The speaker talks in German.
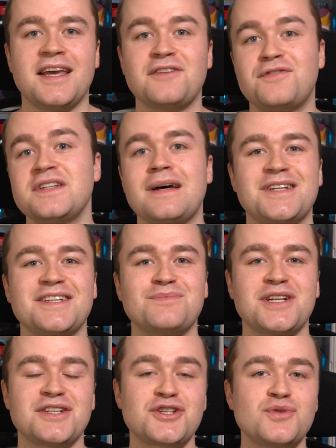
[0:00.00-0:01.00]
Ich finde aber, dass
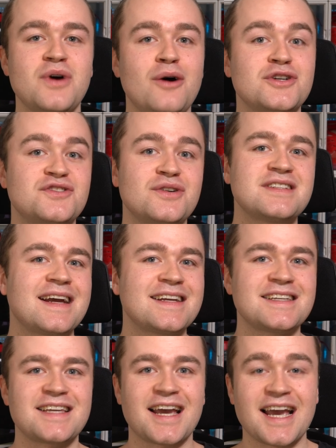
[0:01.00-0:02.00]
man den Schuh auch sonst
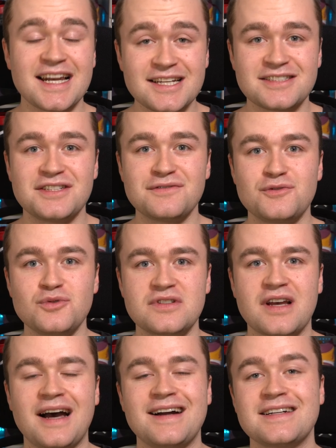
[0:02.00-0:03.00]
eigentlich relativ gut
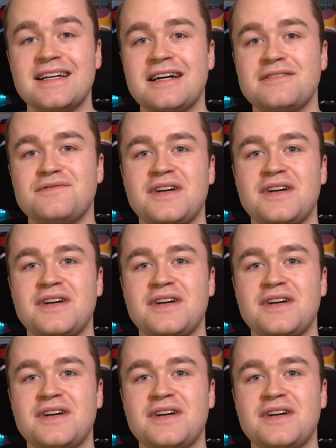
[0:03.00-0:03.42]
tragen kann,